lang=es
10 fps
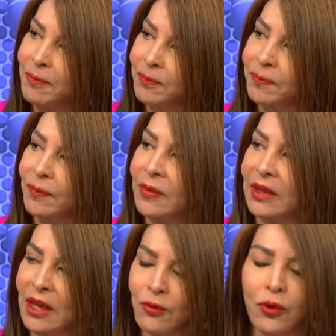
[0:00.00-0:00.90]
De
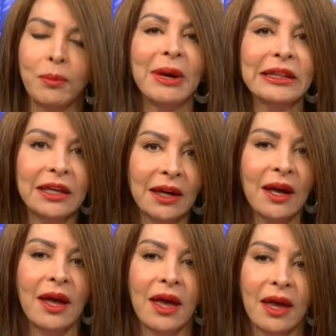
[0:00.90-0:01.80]
informática.
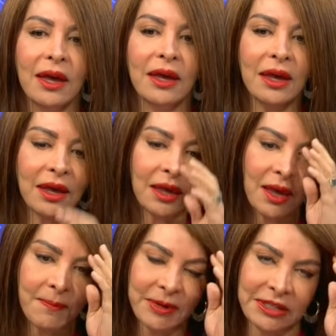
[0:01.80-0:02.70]
Informática
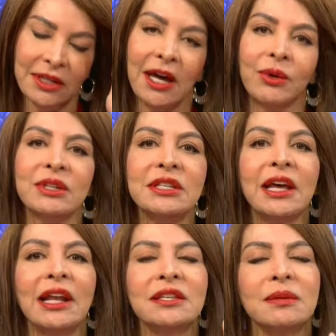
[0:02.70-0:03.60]
y empresarios. Así
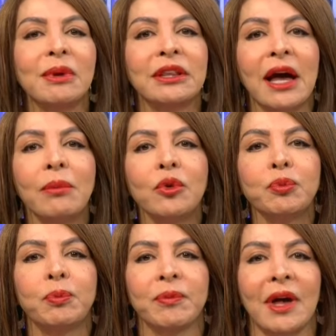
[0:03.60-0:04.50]
que les
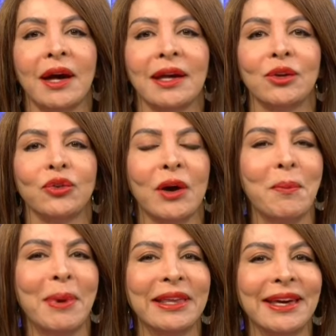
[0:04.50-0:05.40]
invitamos a que nos
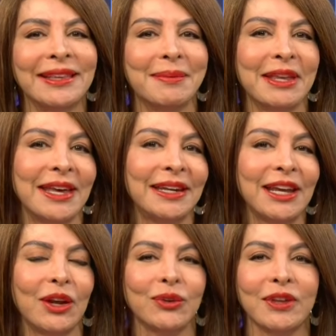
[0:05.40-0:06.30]
acompañen esta
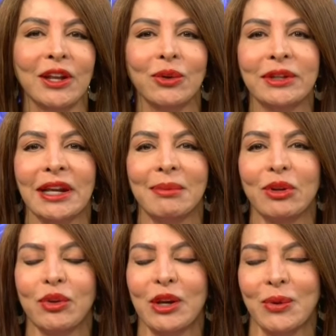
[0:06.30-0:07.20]
mañana en el contenido de
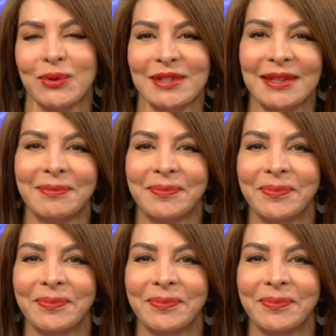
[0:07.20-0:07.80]
Telematutino 11.